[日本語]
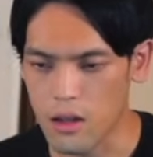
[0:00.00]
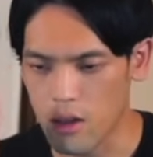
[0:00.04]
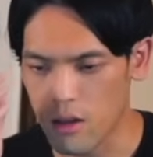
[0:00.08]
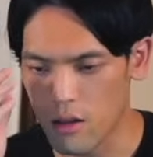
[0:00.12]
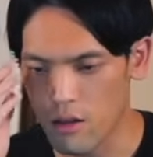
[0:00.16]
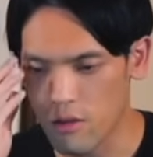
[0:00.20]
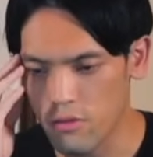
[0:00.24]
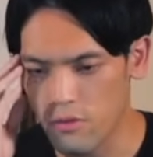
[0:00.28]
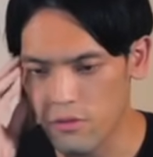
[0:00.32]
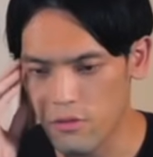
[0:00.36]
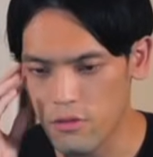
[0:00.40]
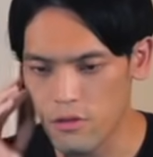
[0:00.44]
あ、な
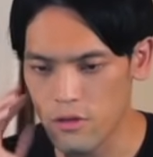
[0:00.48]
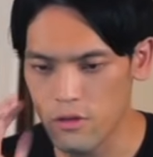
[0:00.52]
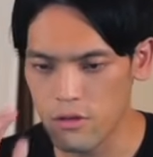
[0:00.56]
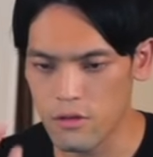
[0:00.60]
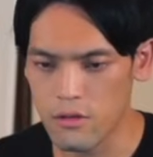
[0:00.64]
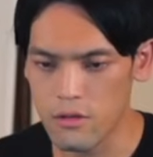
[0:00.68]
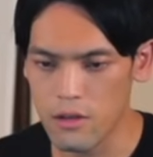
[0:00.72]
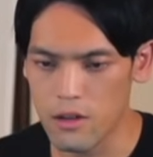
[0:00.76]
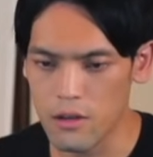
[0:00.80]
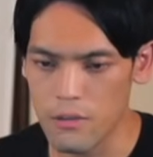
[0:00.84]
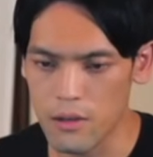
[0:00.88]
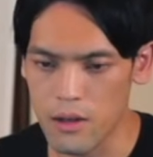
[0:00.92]
んで複
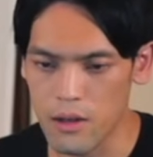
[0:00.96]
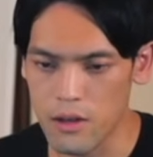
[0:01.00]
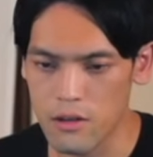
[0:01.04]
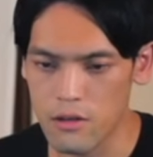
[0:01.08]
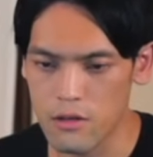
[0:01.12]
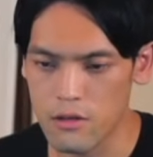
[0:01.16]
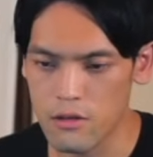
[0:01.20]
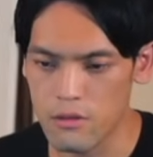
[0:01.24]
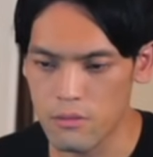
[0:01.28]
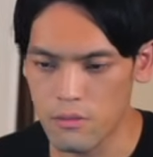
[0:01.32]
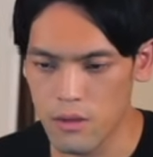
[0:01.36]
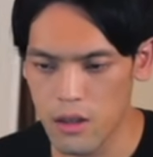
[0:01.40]
数
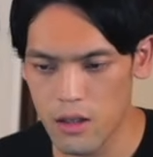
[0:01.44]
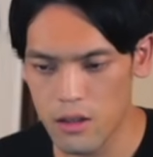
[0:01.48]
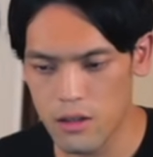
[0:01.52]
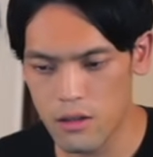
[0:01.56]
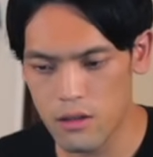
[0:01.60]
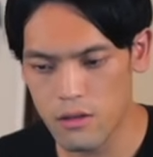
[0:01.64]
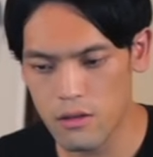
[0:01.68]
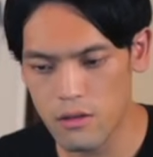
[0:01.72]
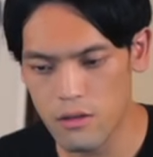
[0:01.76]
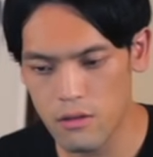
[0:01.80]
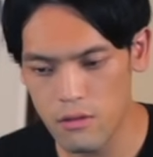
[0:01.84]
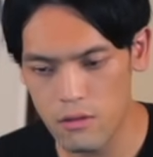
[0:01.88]
デバイス3
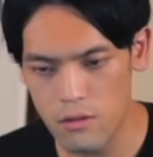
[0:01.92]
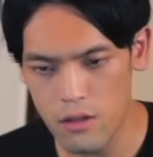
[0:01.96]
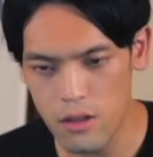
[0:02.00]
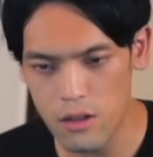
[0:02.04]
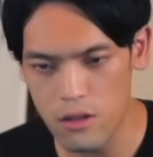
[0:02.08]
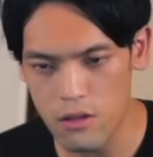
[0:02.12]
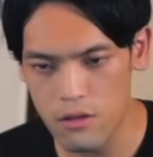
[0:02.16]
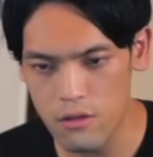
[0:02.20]
つ以